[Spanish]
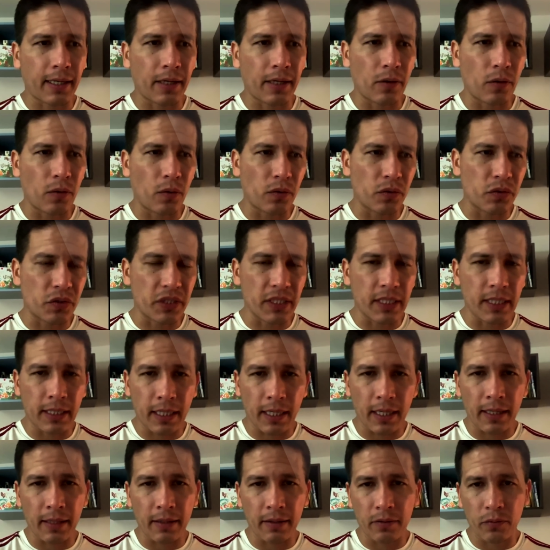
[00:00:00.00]
que no
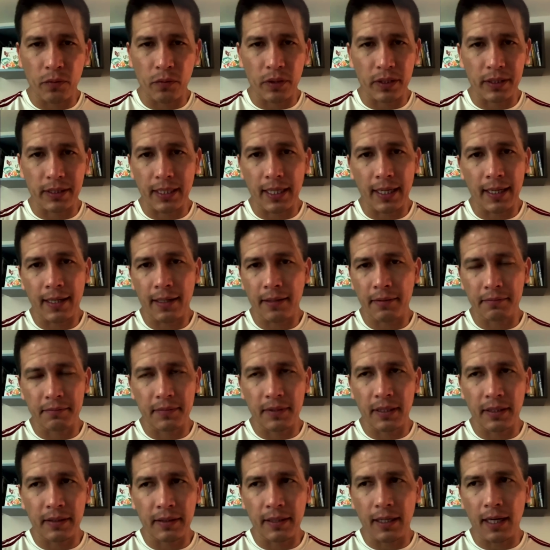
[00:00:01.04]
consigue, no está,
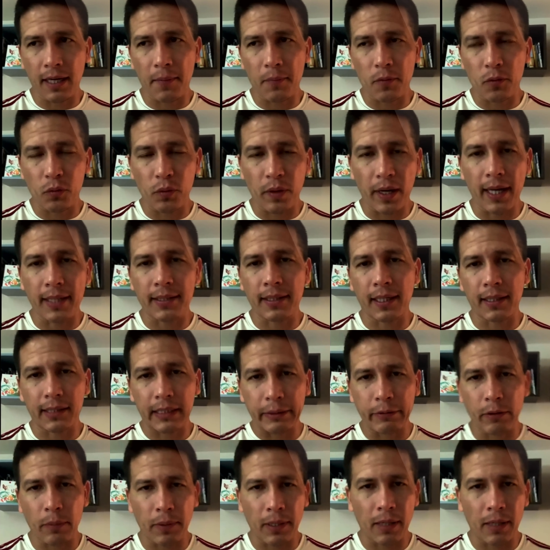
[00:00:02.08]
eh, digamos, no es
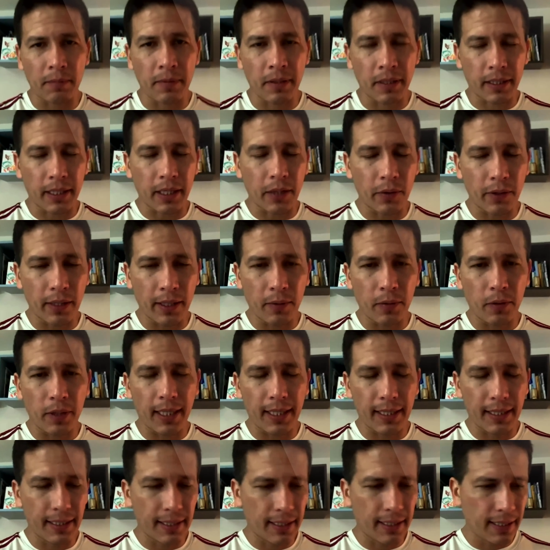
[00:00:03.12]
atractivo para el mercado
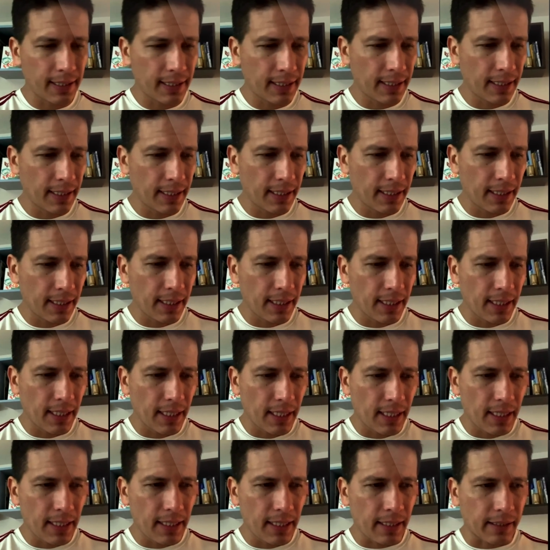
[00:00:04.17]
laboral.
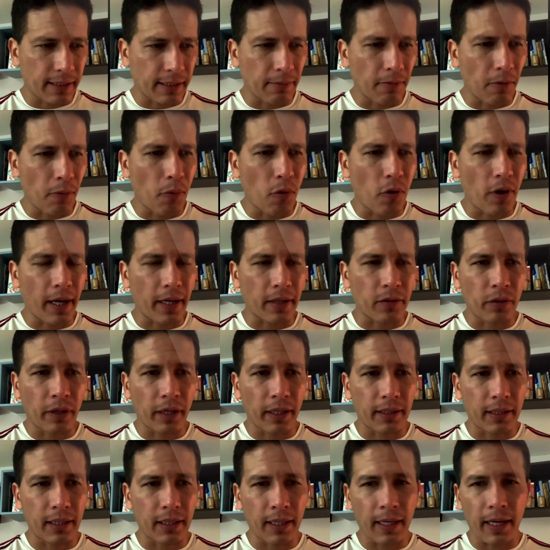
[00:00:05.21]
Y estamos buscando en
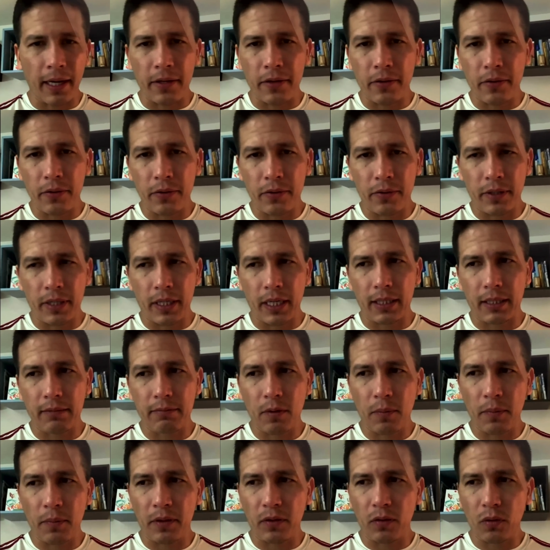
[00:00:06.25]
este año, en este
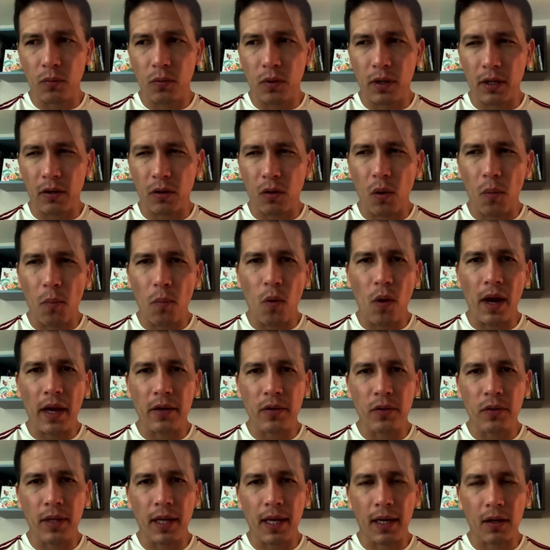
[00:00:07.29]
momento, buscar cómo
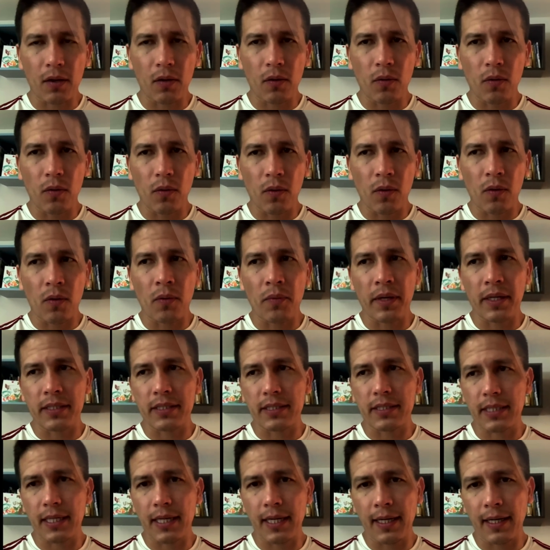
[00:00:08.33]
ayudarlo o bien
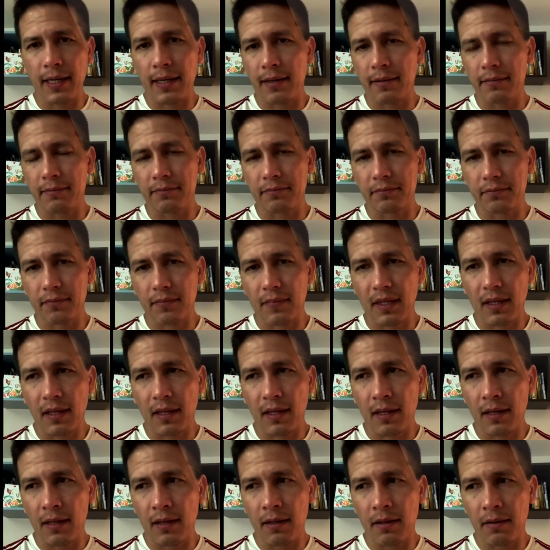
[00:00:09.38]
sea
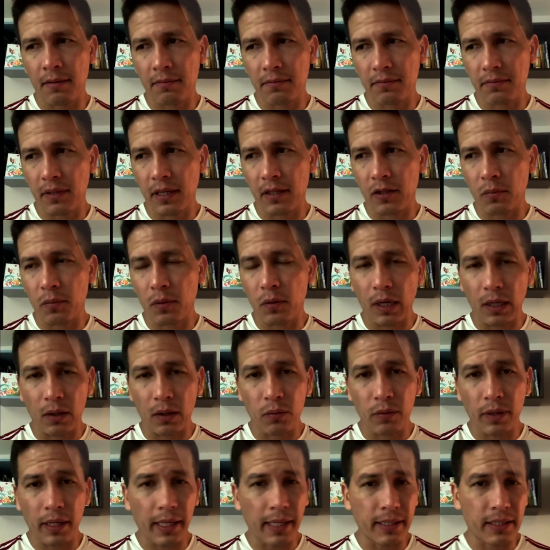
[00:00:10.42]
eh, a tomar
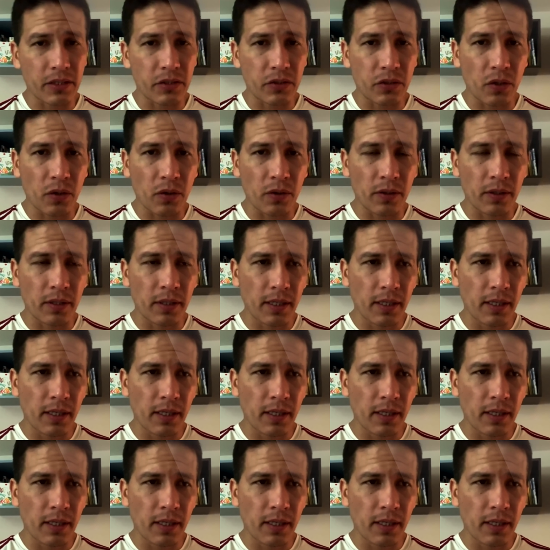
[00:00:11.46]
alguna decisión,